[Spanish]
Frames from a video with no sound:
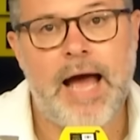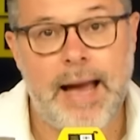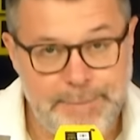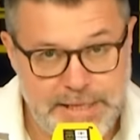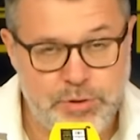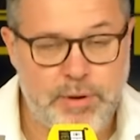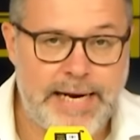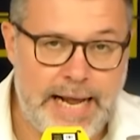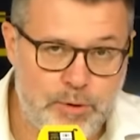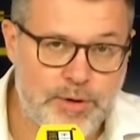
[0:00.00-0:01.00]
Han visto que
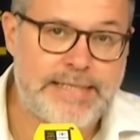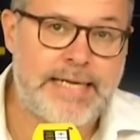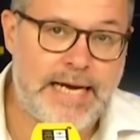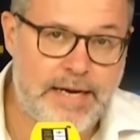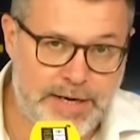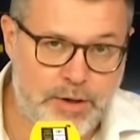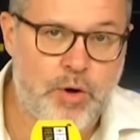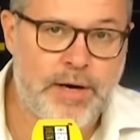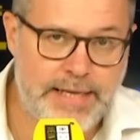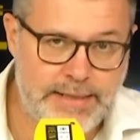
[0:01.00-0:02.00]
era algo que tenía que ver
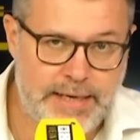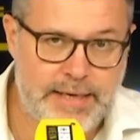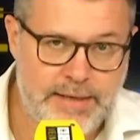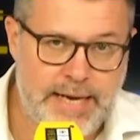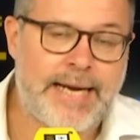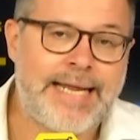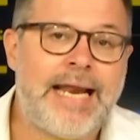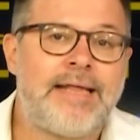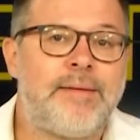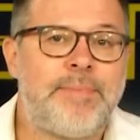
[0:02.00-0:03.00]
con gente que quería
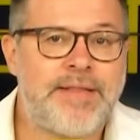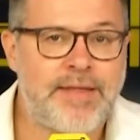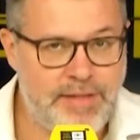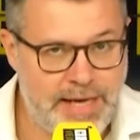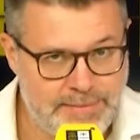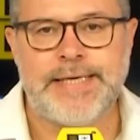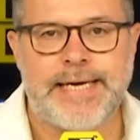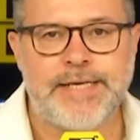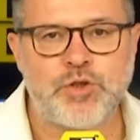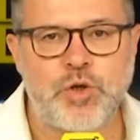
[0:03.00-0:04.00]
la independencia
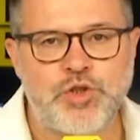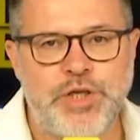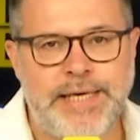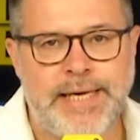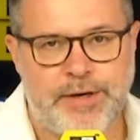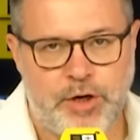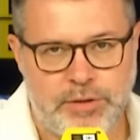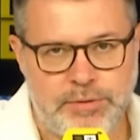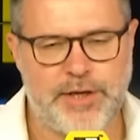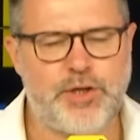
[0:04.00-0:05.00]
y eso sí que
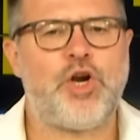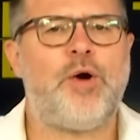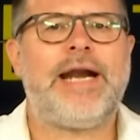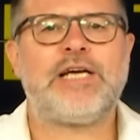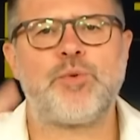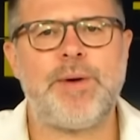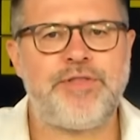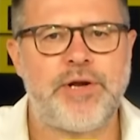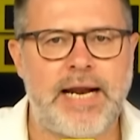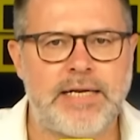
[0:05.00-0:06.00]
no. Ellos no van a
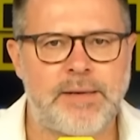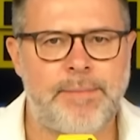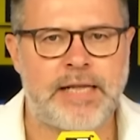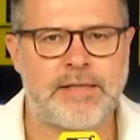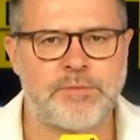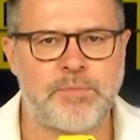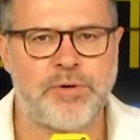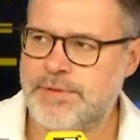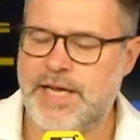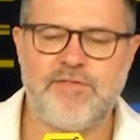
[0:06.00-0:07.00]
subvencionar el separatismo,
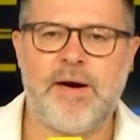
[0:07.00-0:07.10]
ni el